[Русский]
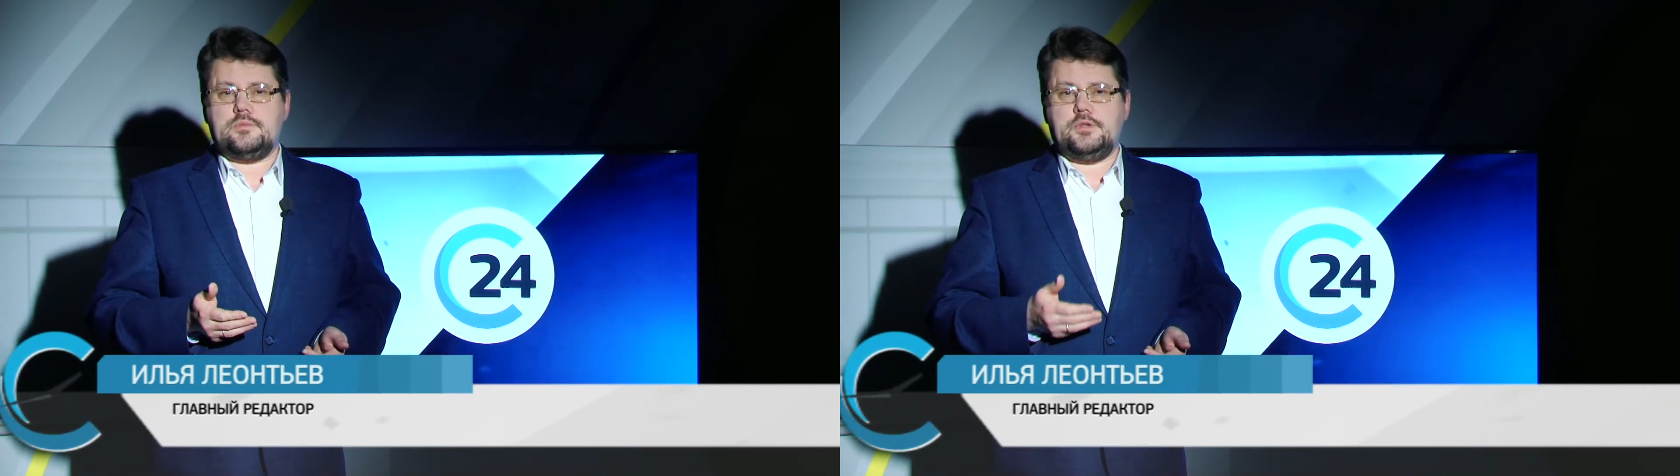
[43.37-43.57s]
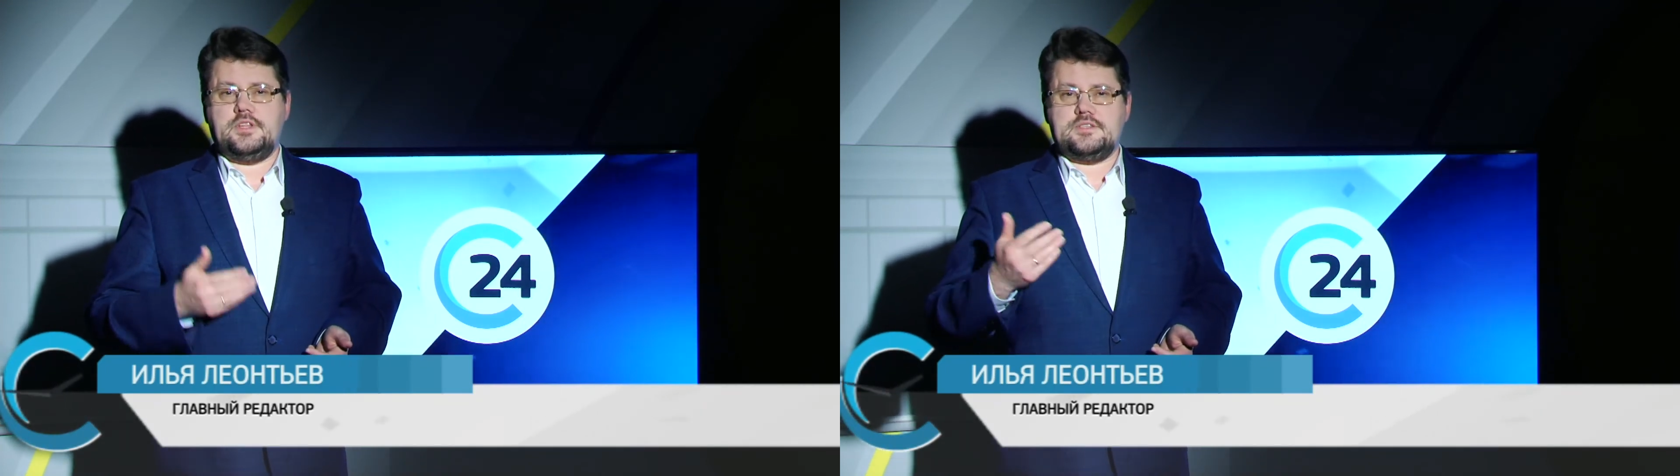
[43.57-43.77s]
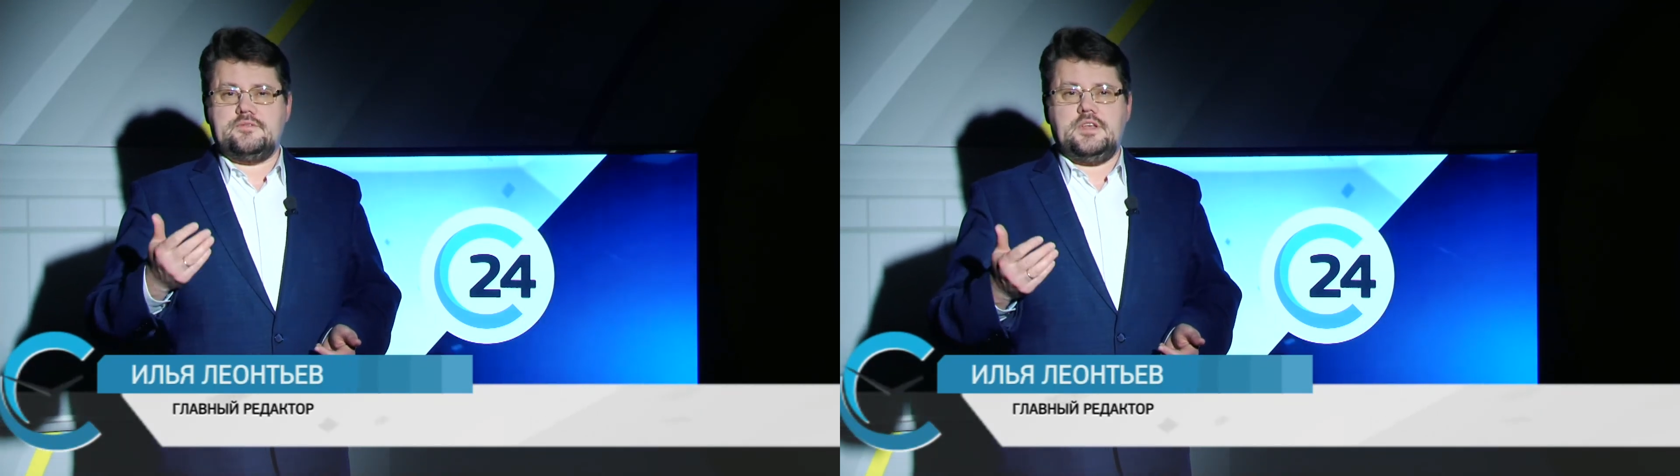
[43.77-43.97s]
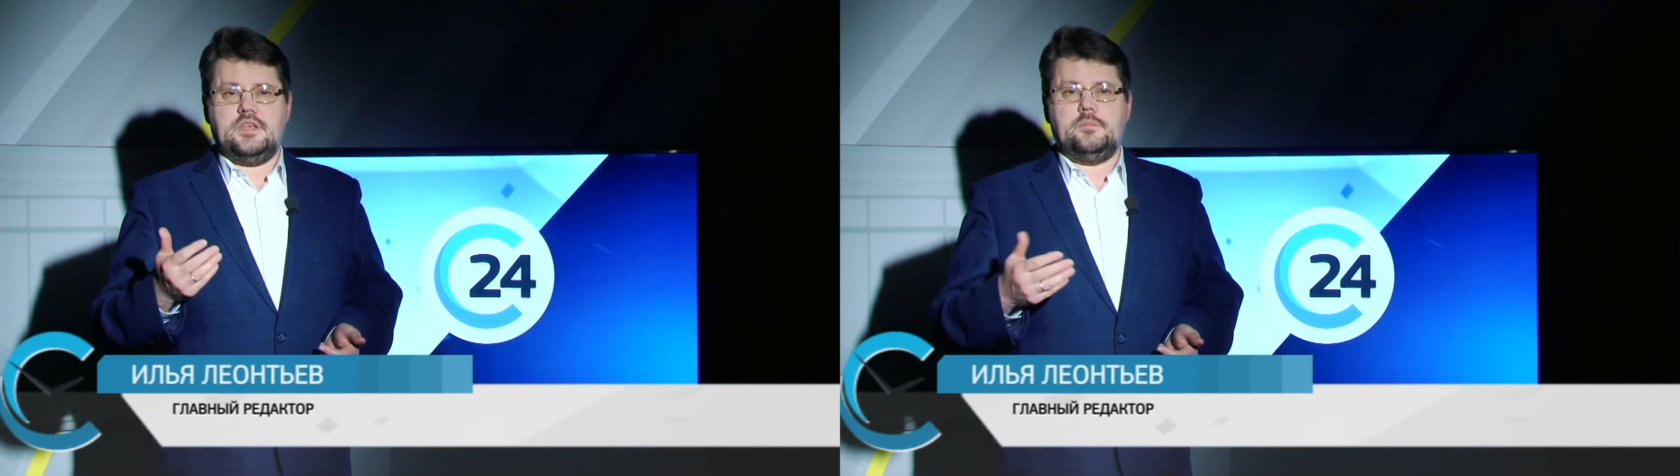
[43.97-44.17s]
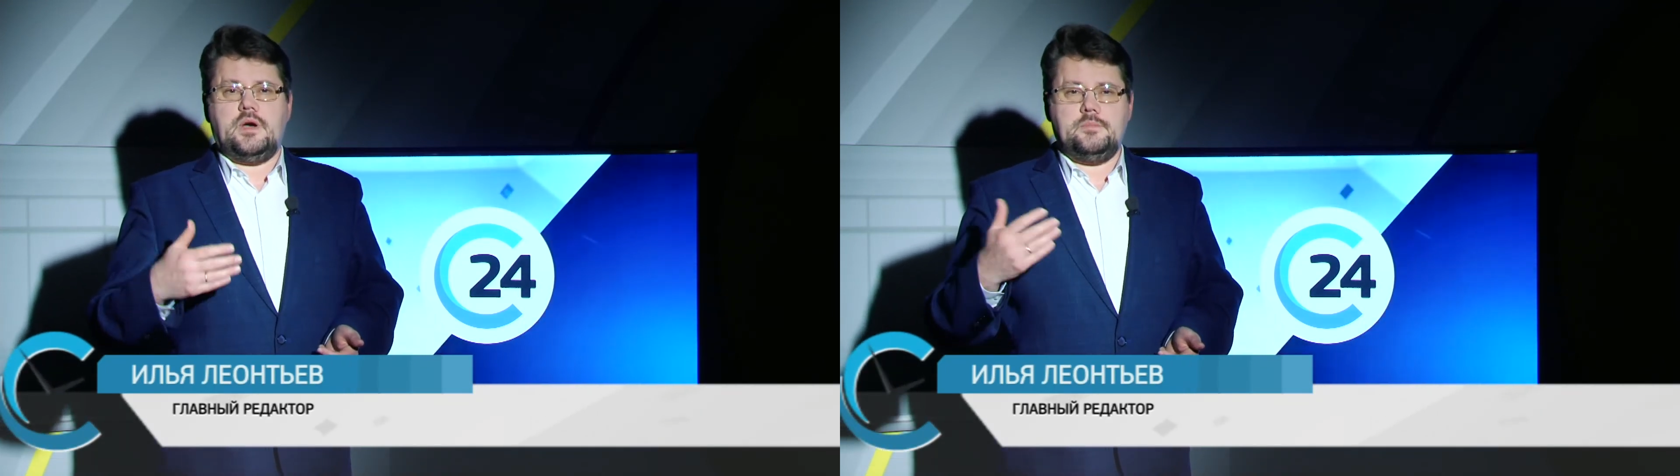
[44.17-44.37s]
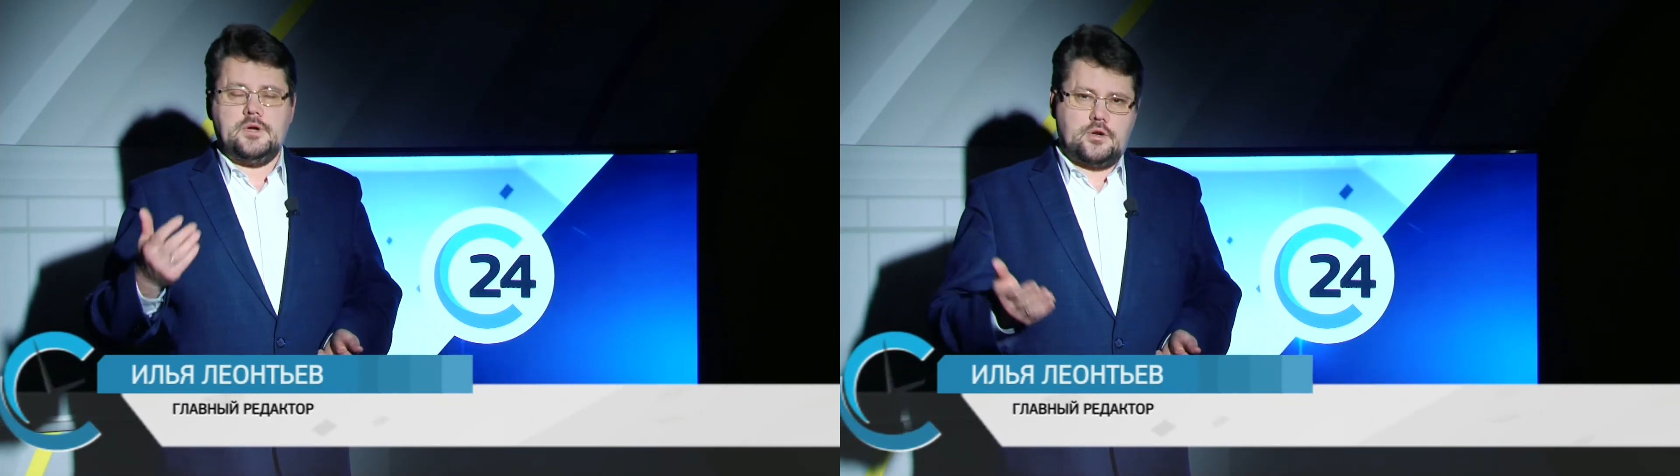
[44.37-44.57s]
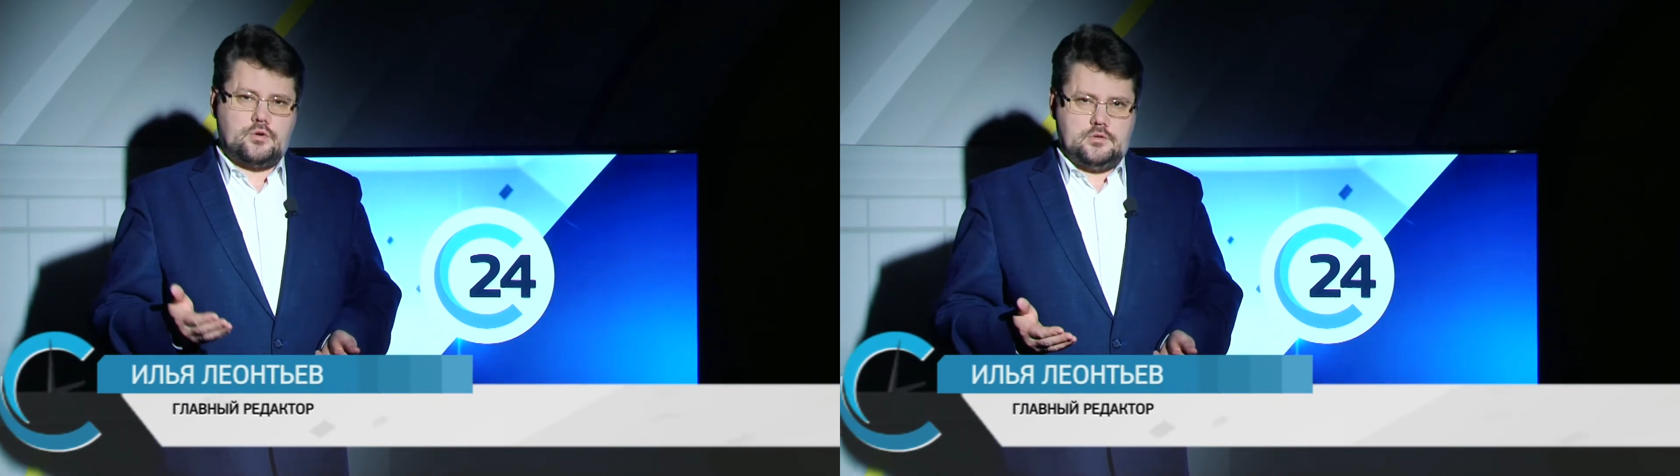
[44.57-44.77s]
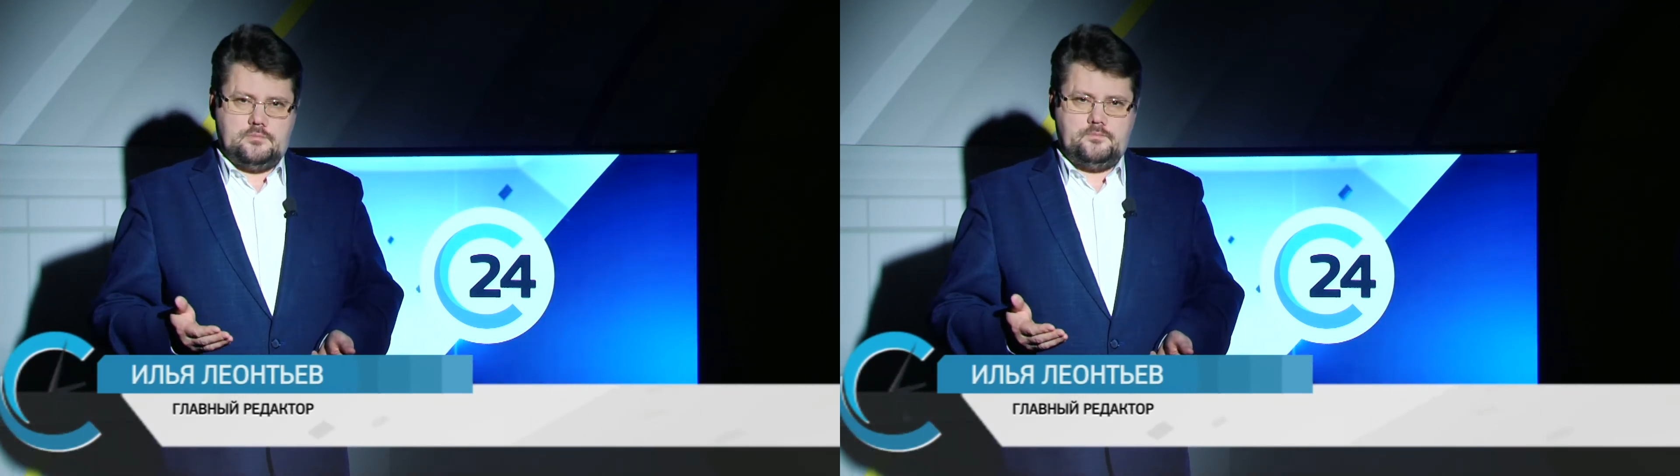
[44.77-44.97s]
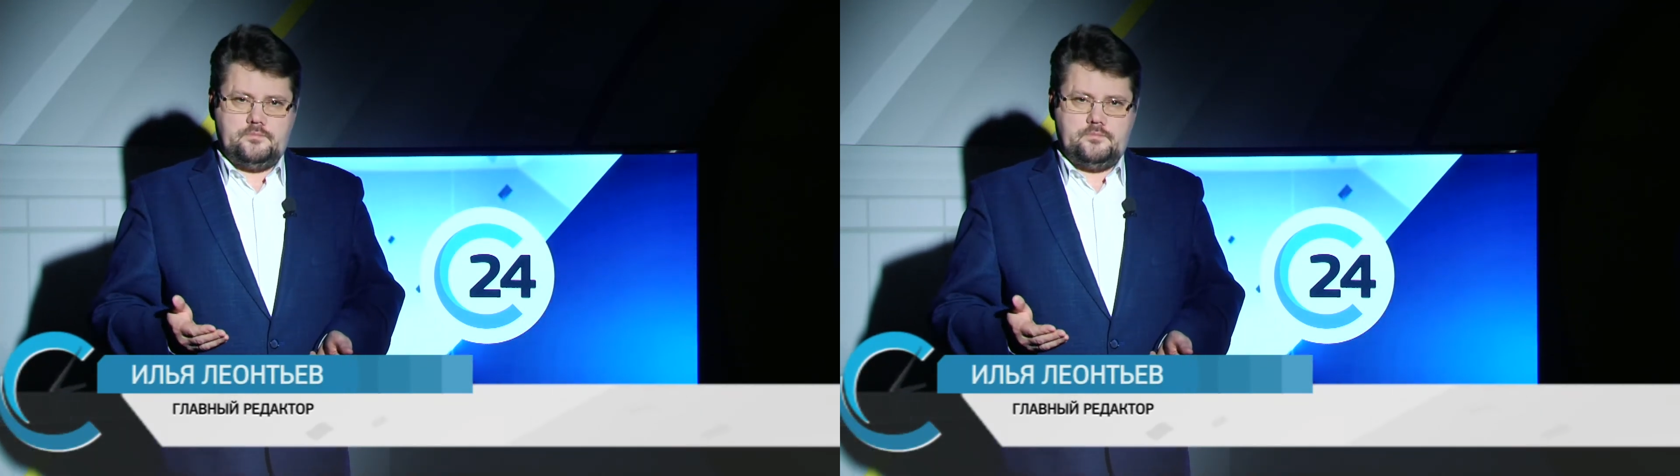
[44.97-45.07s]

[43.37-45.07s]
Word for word: под названием «Омикрон».